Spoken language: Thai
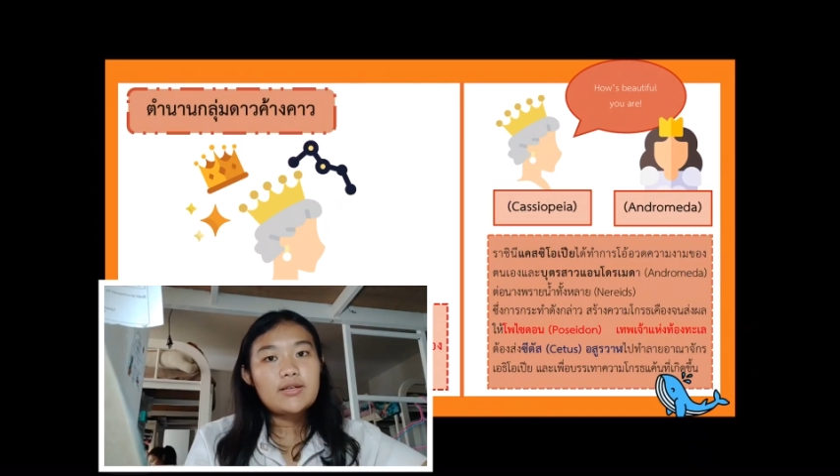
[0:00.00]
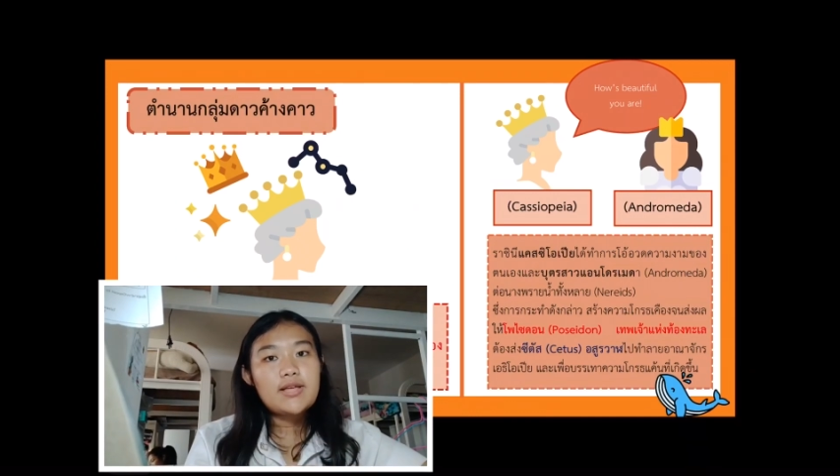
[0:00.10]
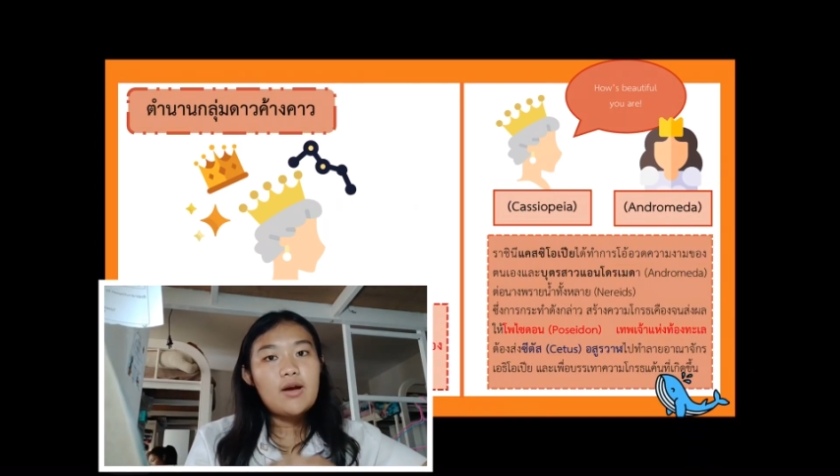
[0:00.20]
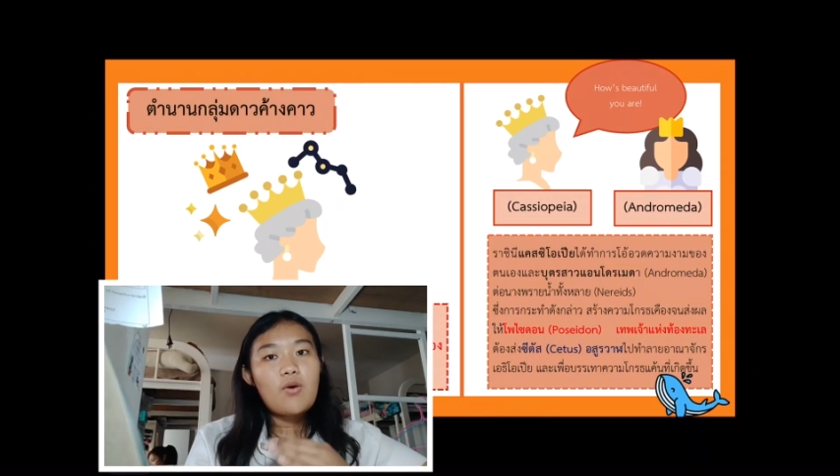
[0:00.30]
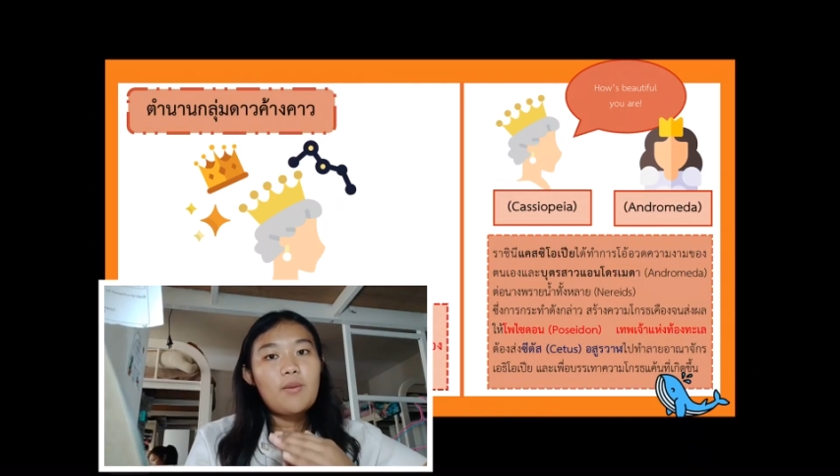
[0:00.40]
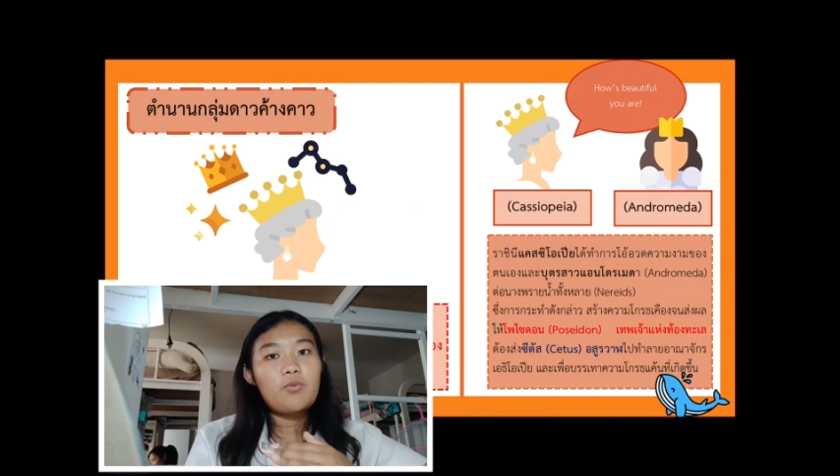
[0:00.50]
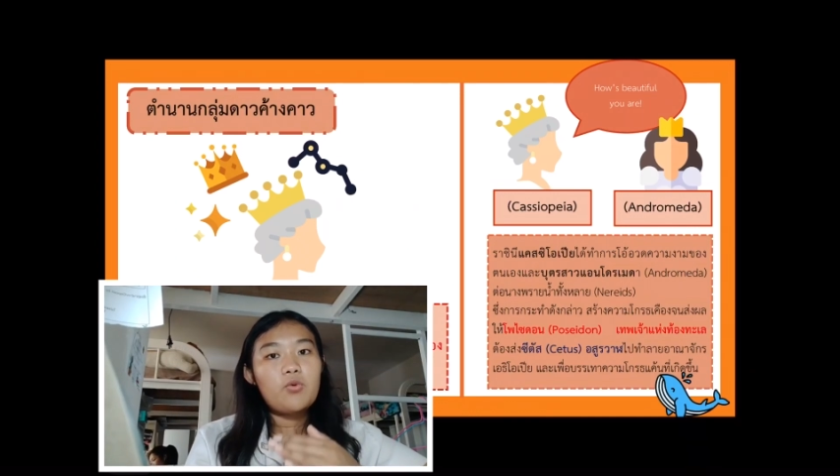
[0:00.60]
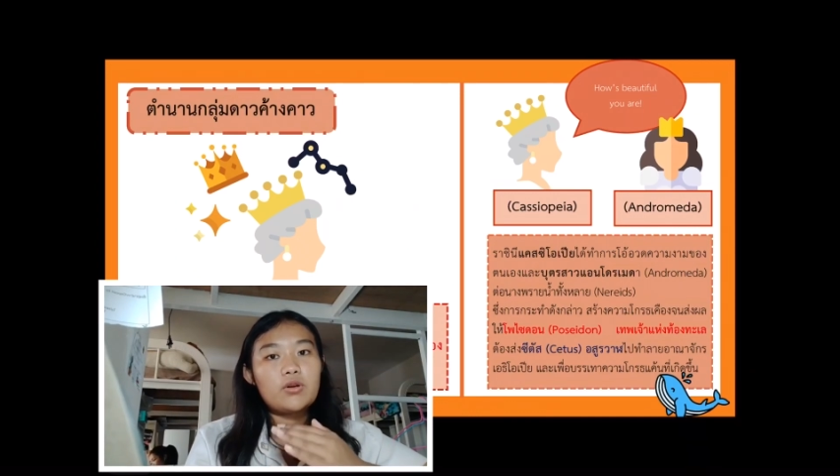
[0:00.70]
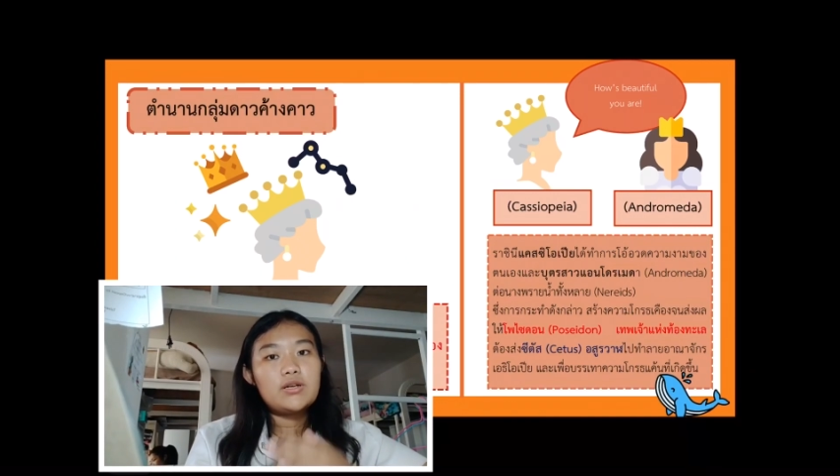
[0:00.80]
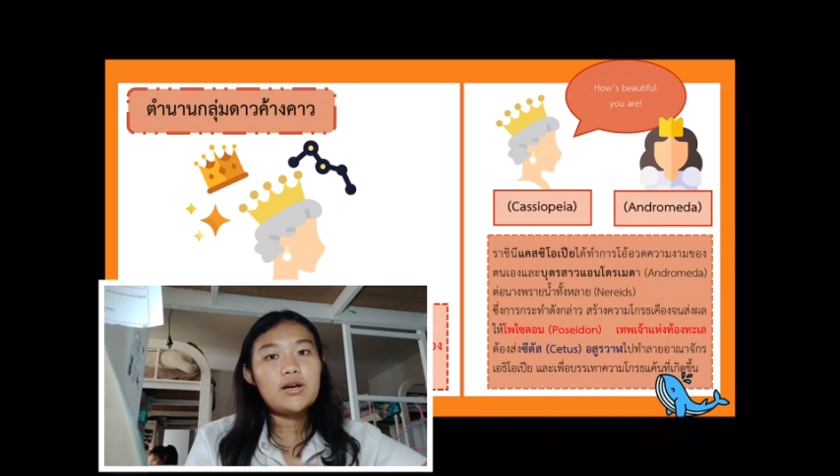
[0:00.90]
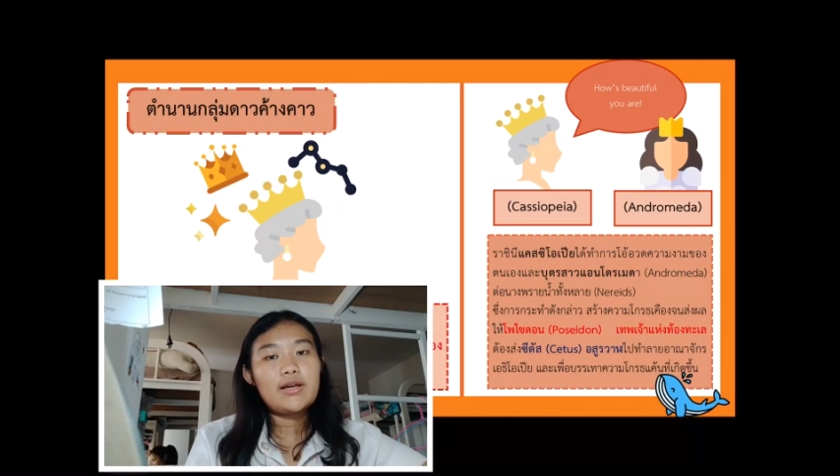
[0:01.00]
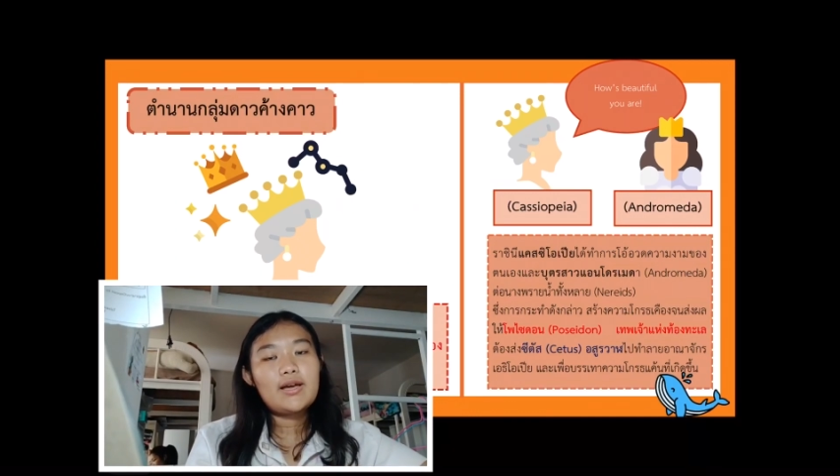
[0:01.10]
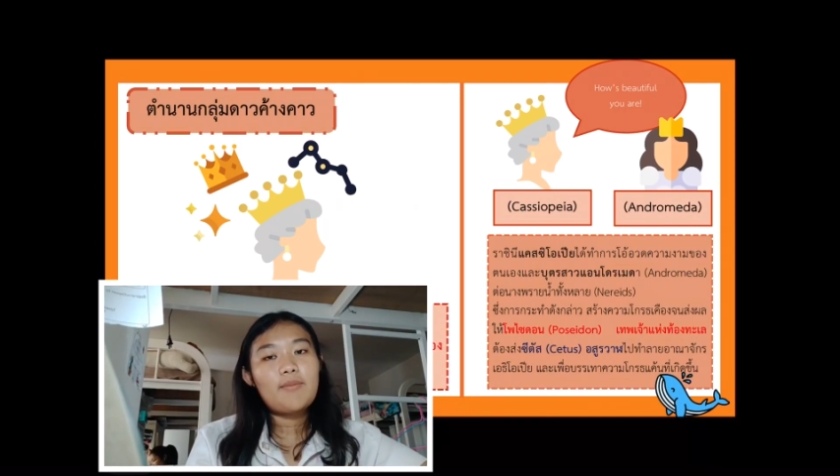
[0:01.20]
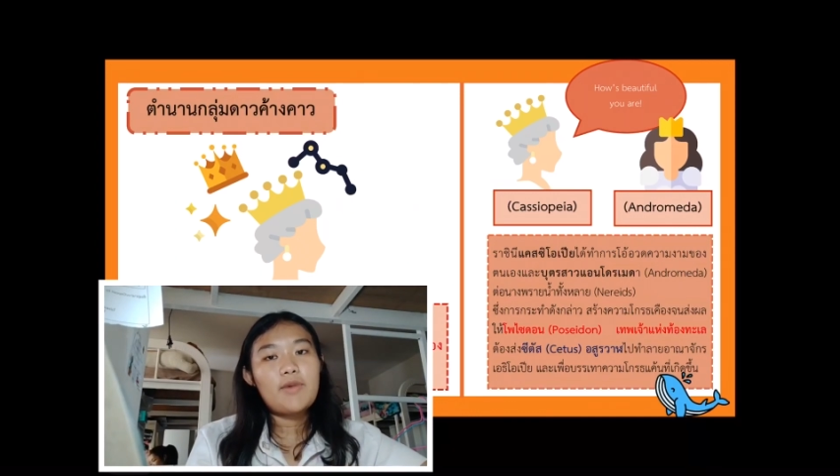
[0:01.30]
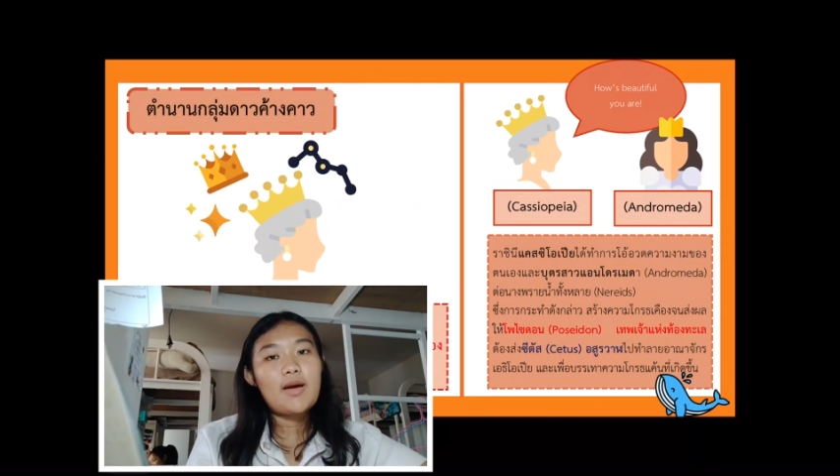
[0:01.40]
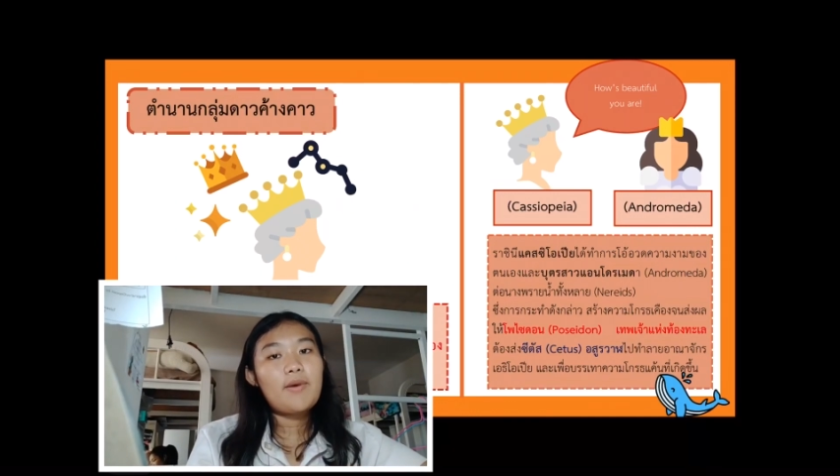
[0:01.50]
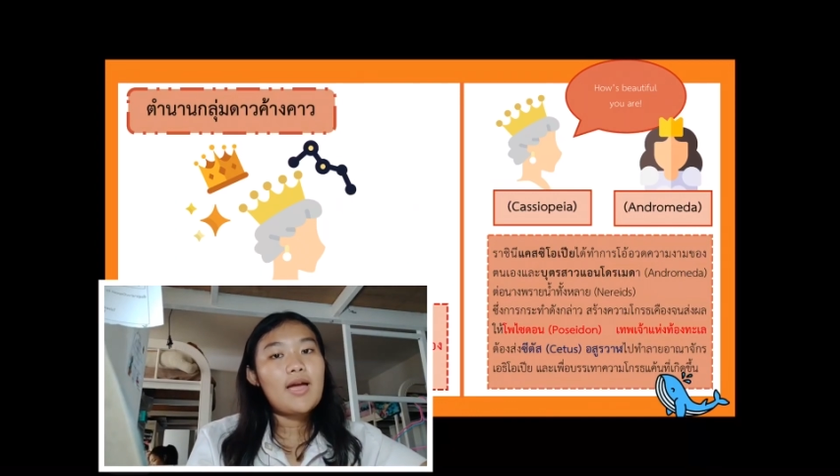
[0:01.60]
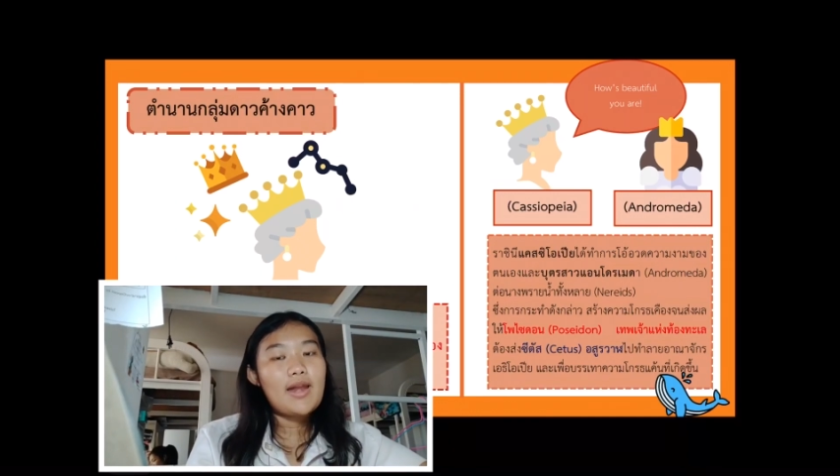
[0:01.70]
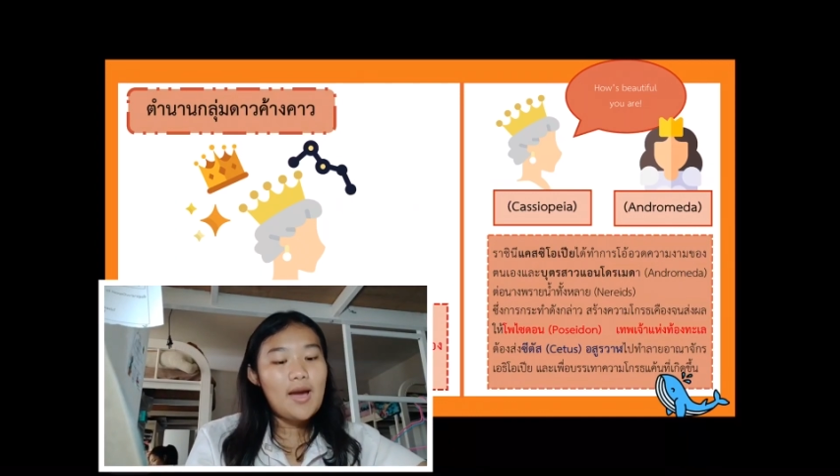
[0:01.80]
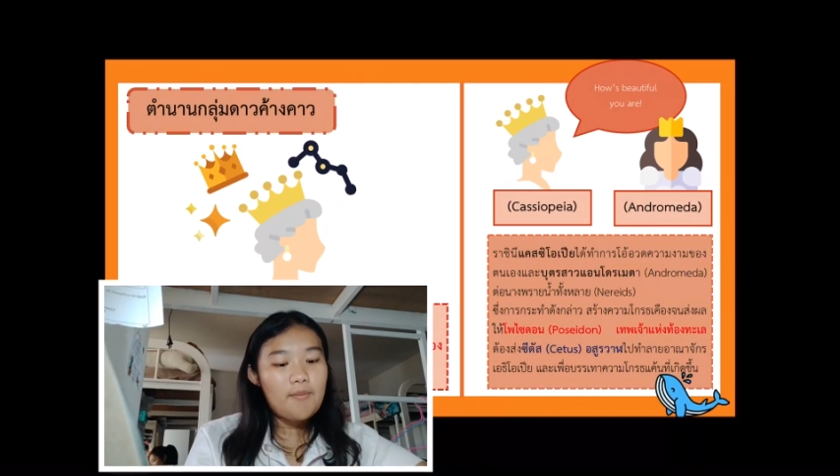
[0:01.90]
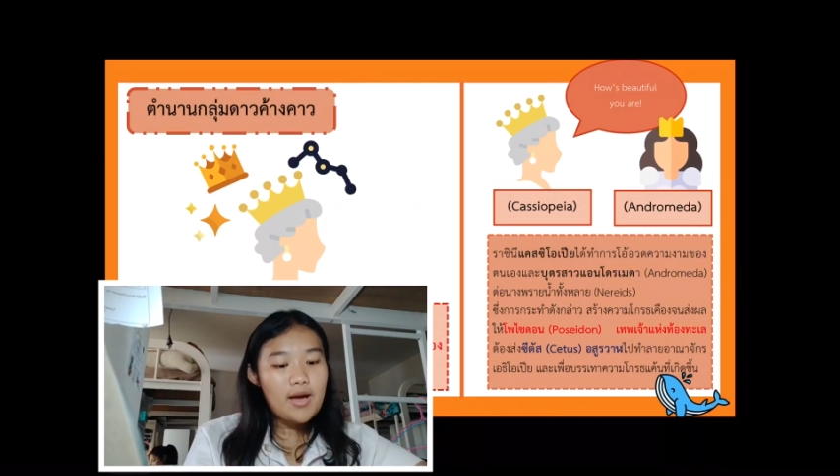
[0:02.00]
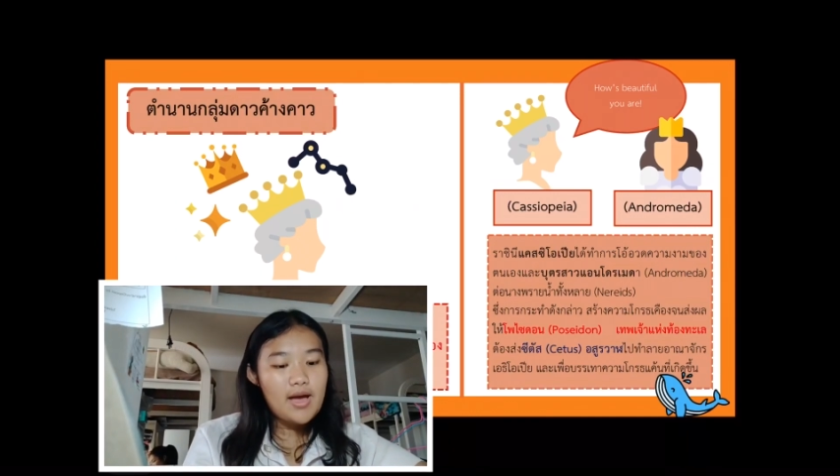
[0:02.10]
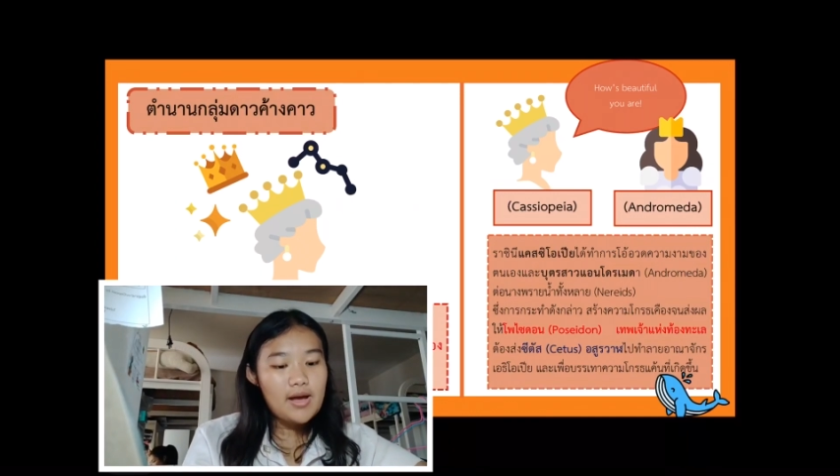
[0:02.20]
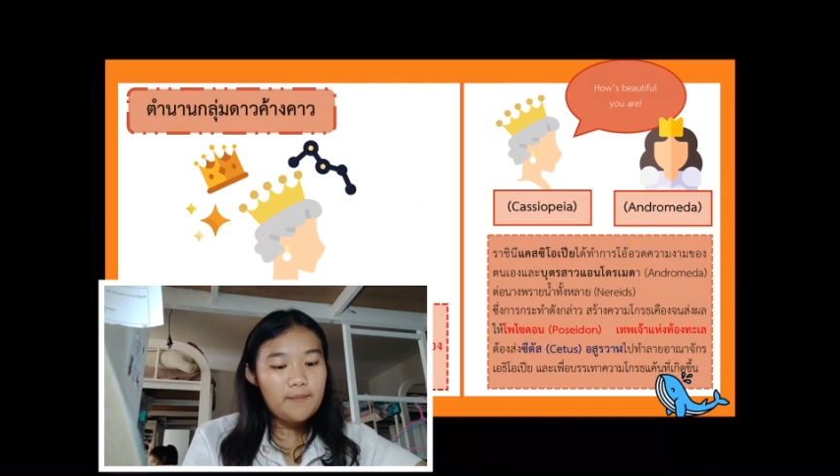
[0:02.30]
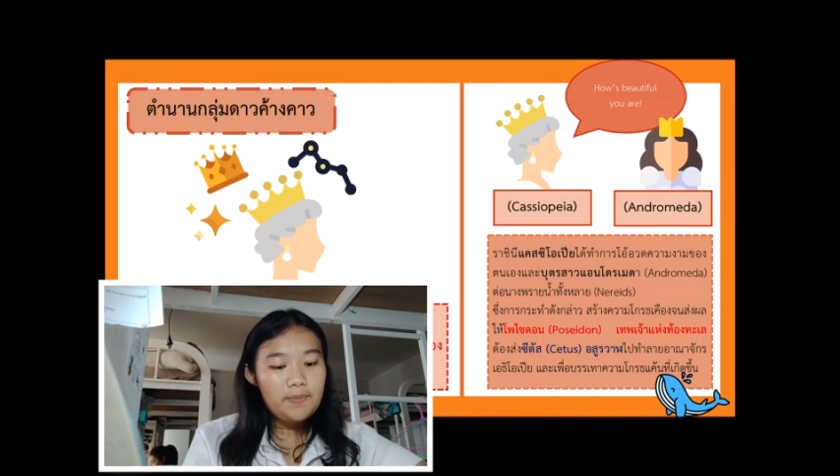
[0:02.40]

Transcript: สร้างความโกรธเคืองให้กับนางภายน้ำมาก